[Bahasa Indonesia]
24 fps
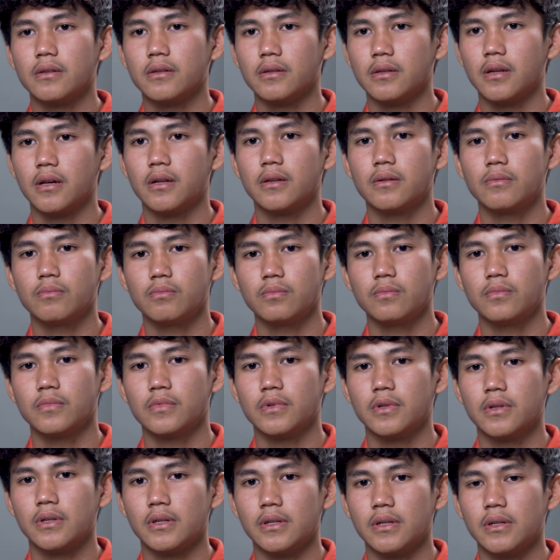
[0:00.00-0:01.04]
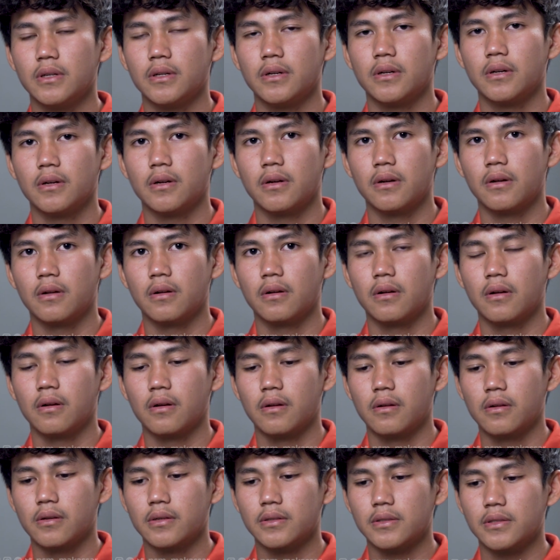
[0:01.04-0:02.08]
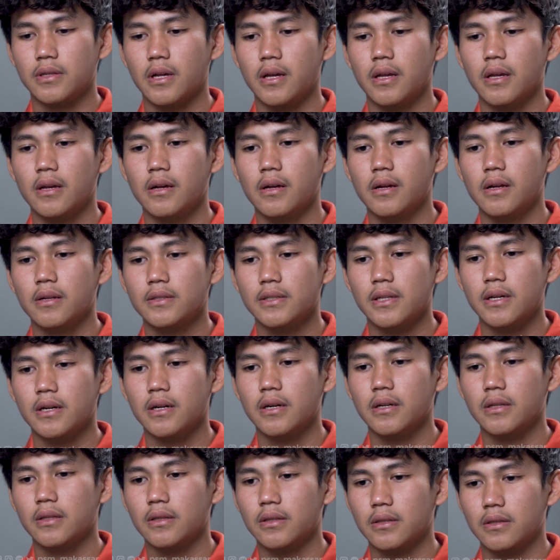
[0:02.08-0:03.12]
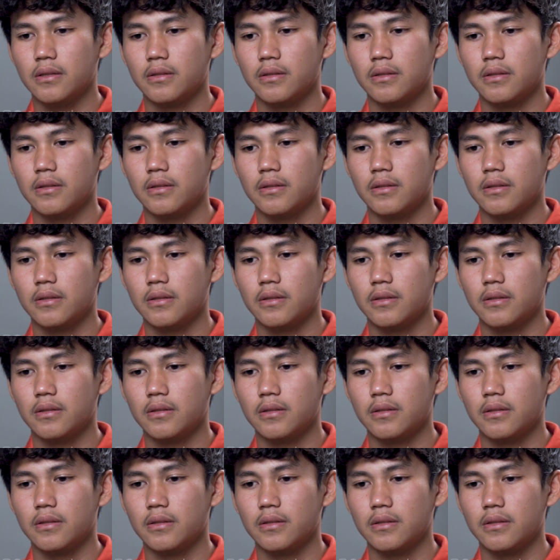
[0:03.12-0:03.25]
dan saya sangat